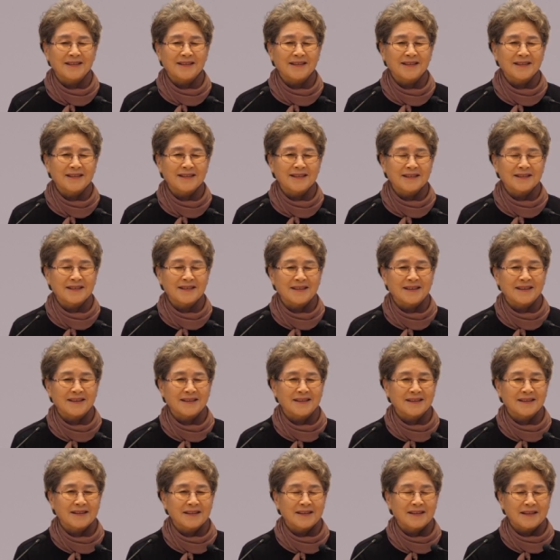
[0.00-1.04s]
어려서
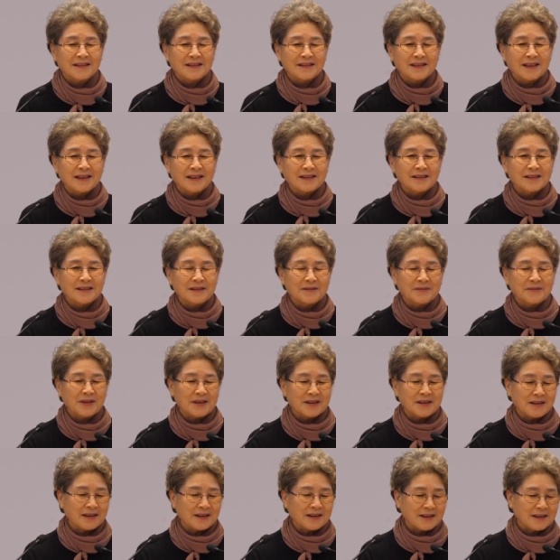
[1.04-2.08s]
자기 집에
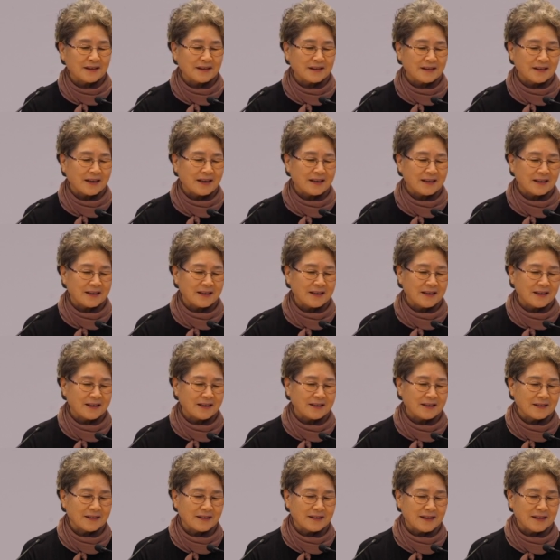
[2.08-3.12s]
이래
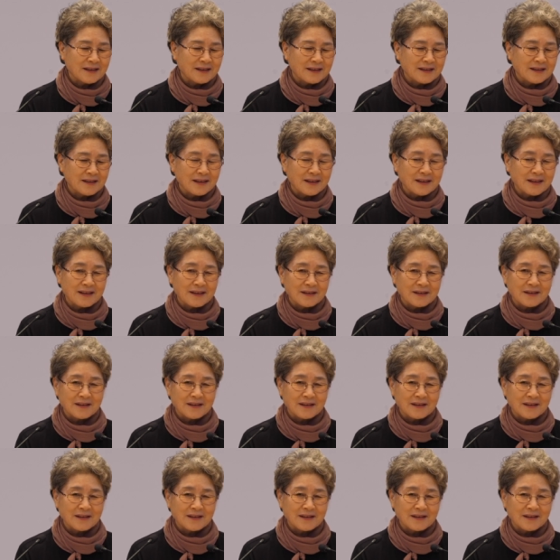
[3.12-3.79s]
가게를 하는데